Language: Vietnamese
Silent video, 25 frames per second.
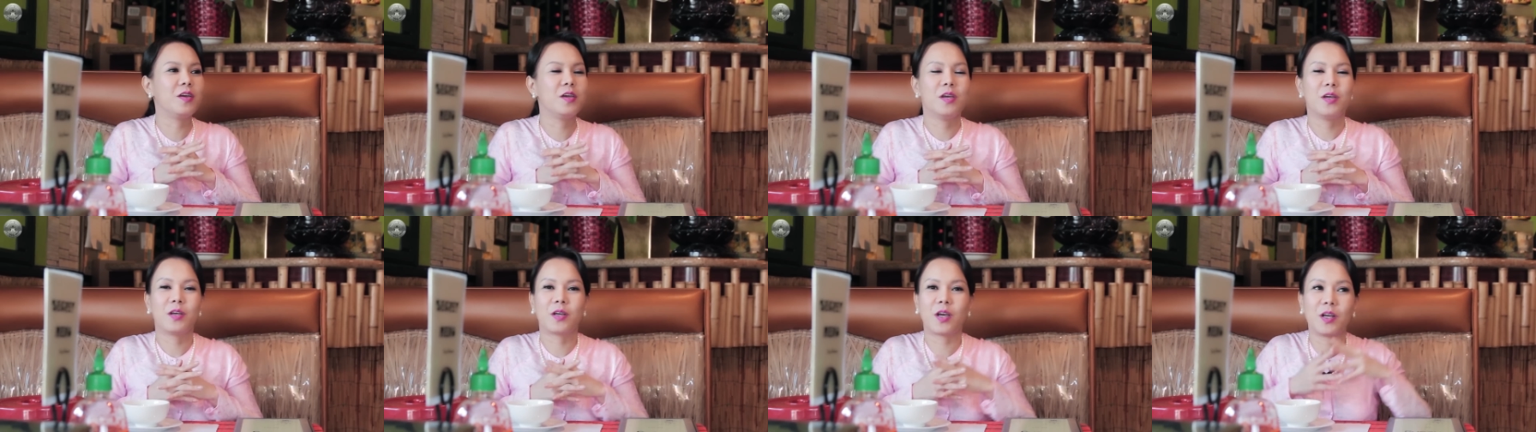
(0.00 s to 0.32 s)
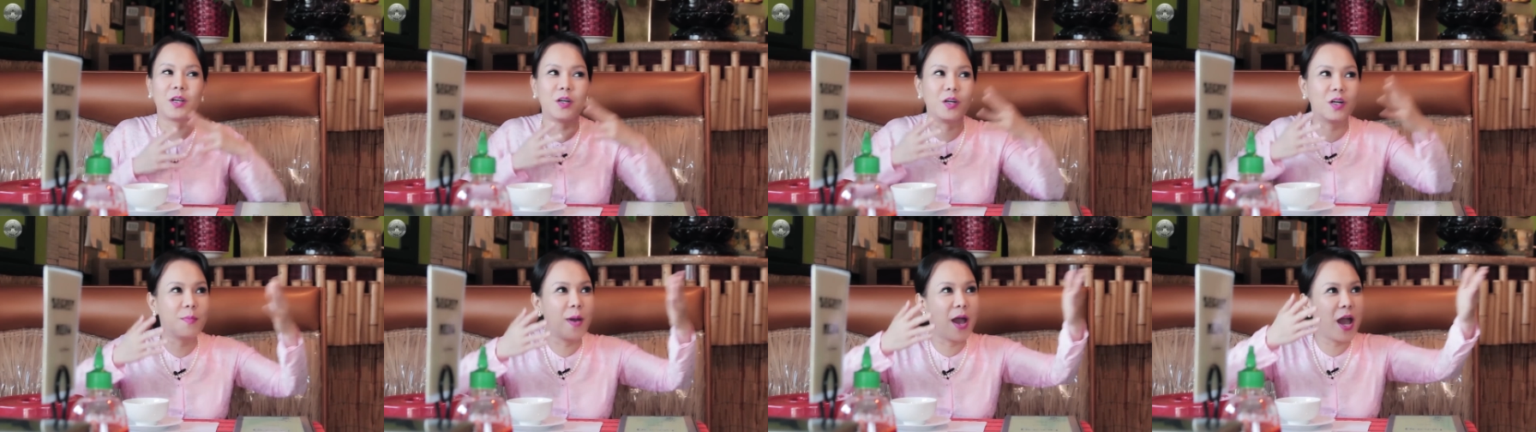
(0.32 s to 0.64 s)
cái
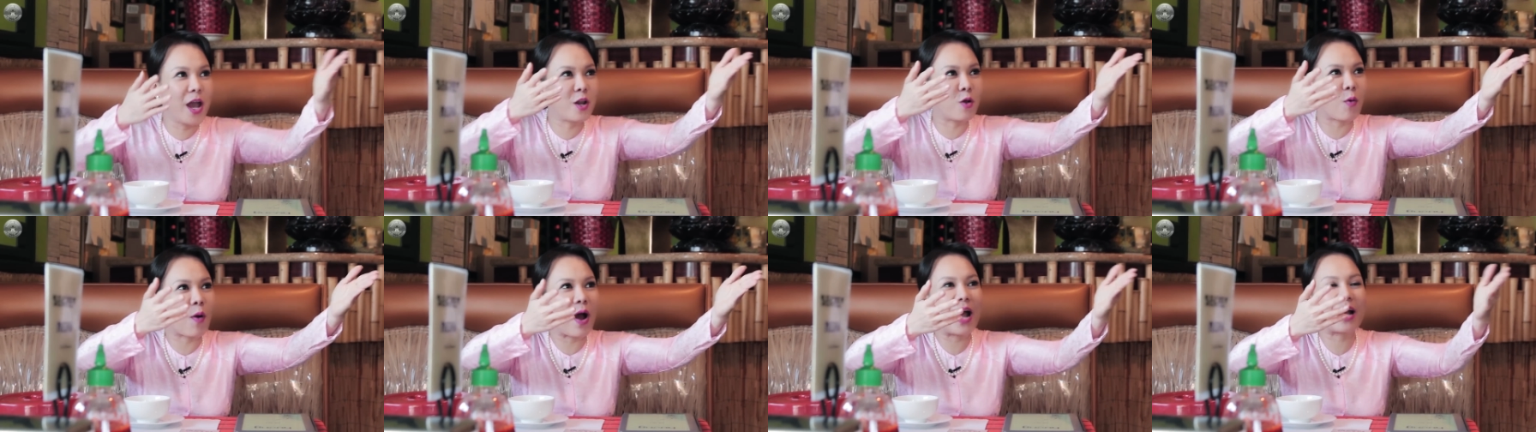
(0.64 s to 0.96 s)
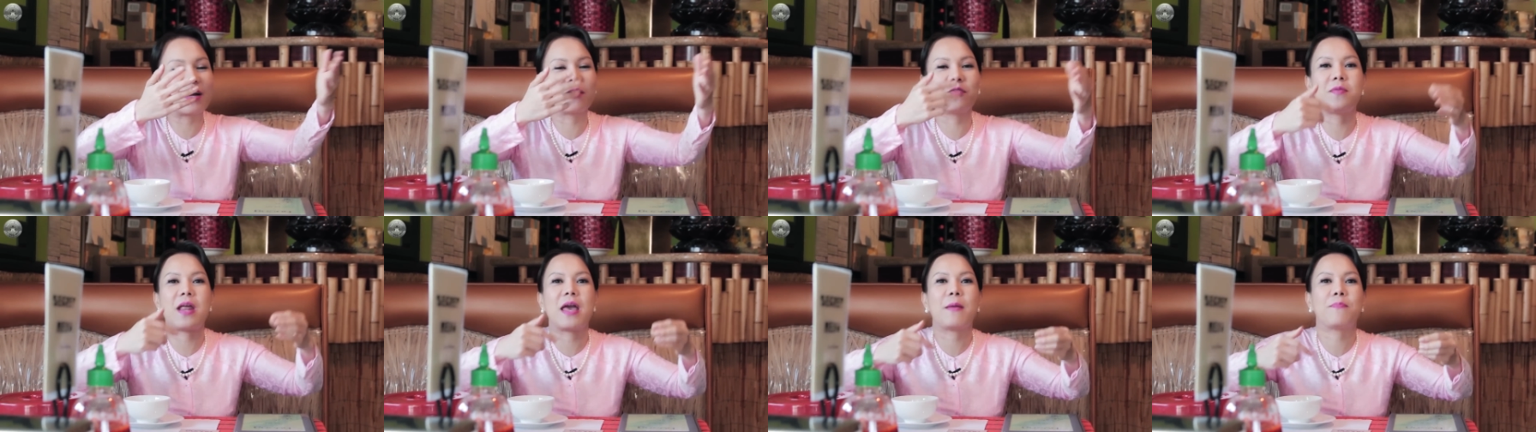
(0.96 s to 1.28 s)
người bê đồ ăn
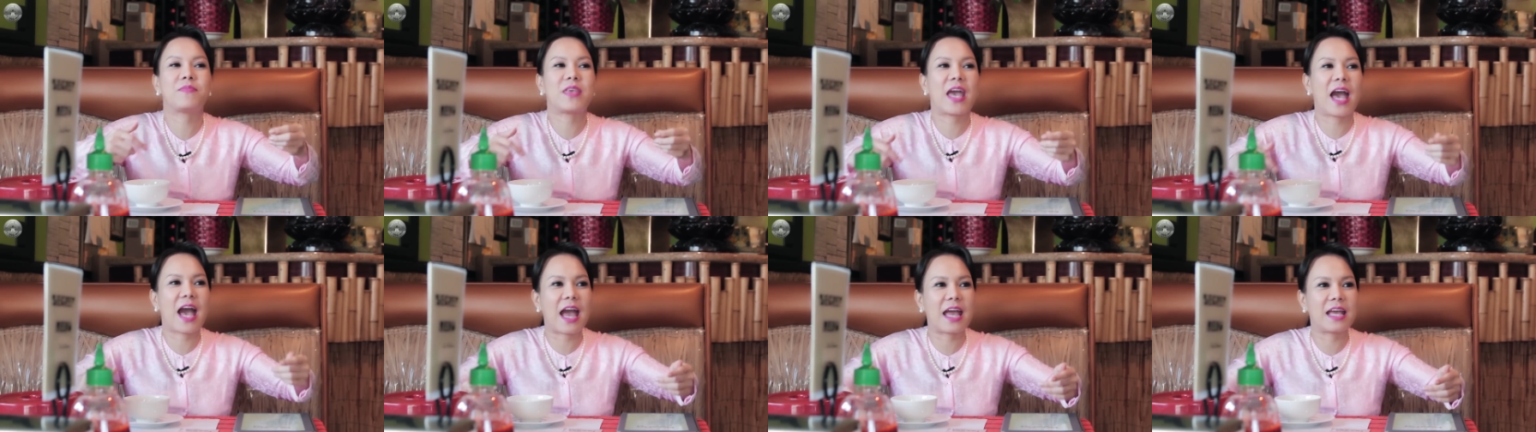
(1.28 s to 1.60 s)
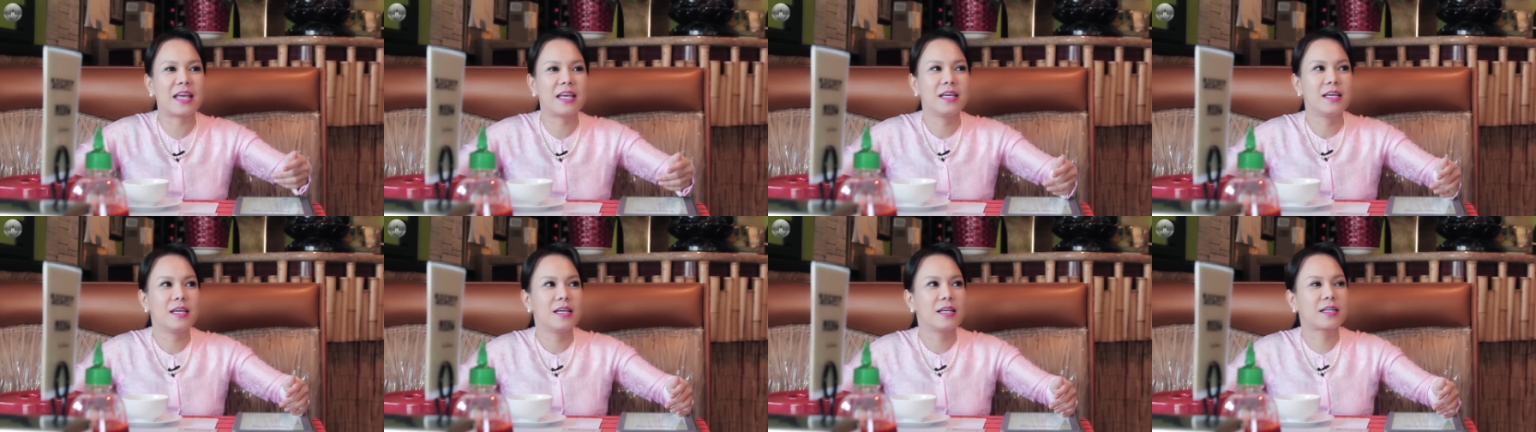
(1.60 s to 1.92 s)
cũng đẹp trai,
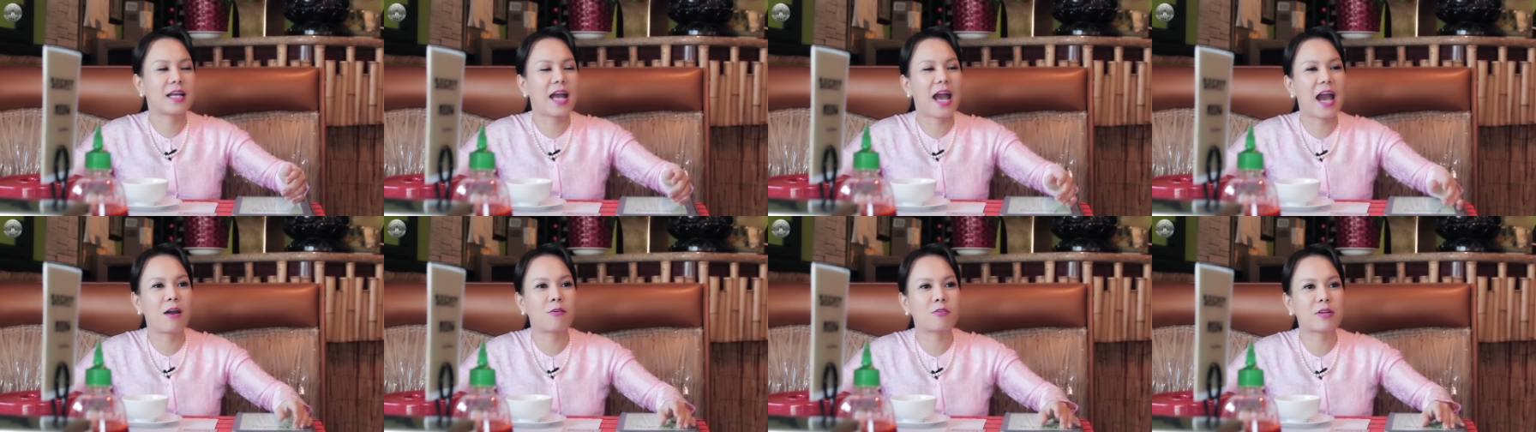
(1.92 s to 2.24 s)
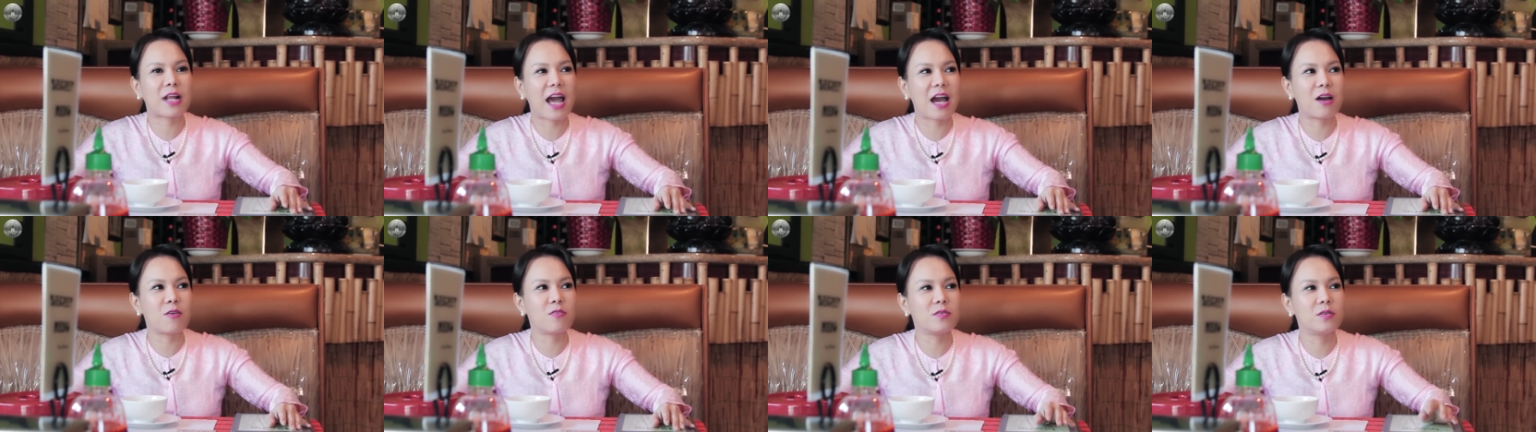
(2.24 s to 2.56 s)
cao
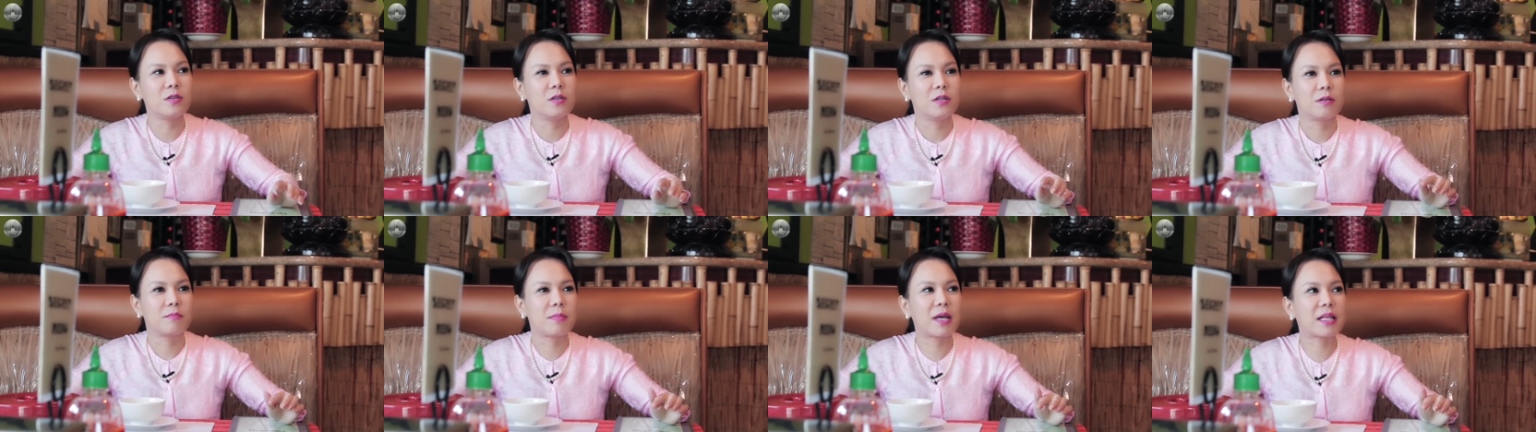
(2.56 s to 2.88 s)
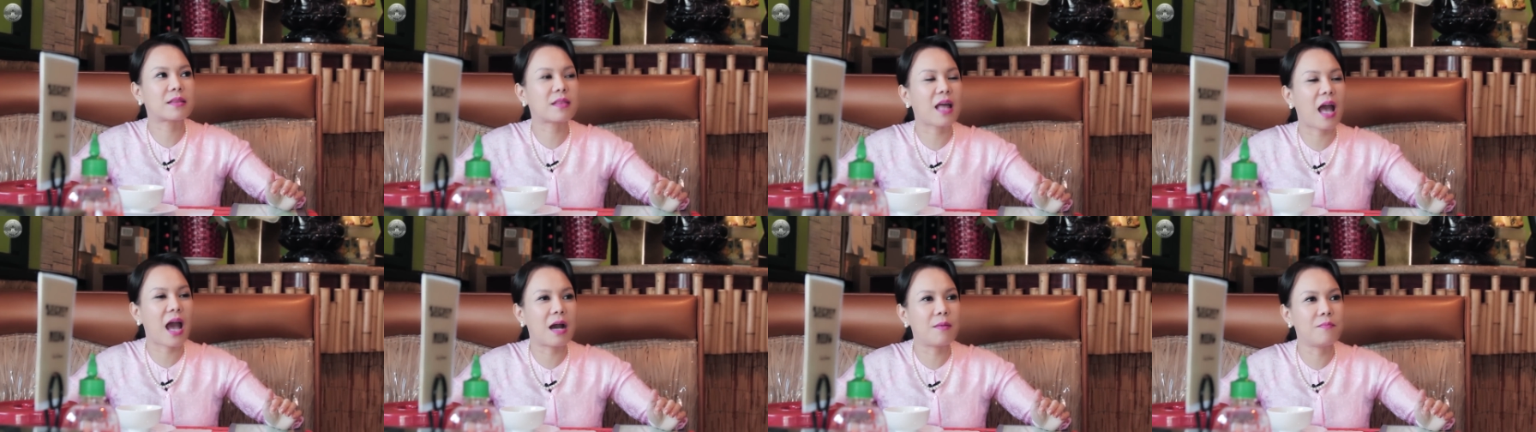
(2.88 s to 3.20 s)
ráo, mét
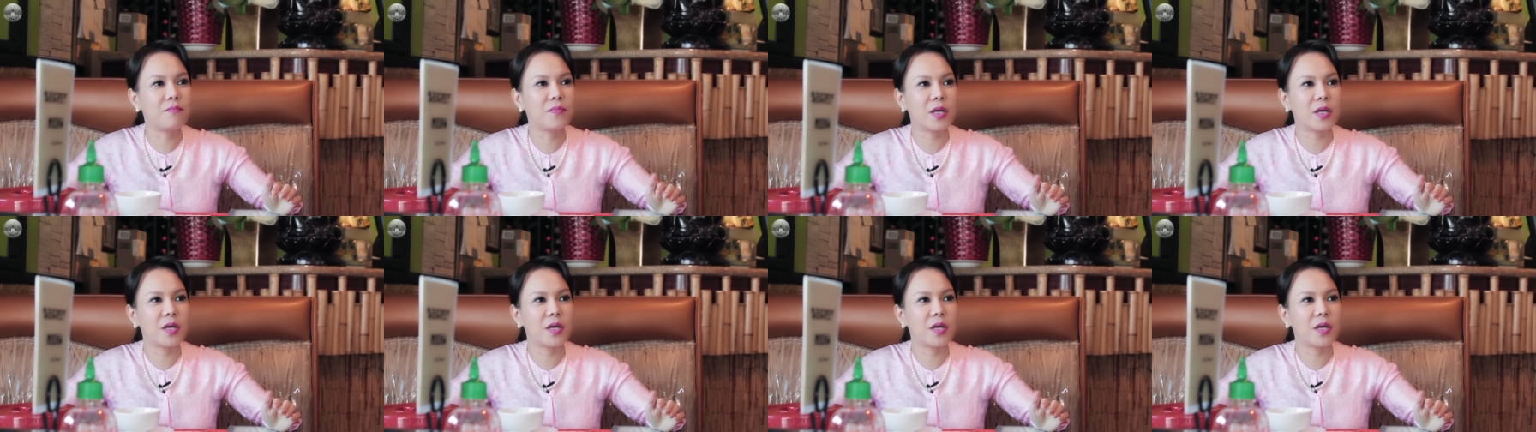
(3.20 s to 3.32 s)
tám.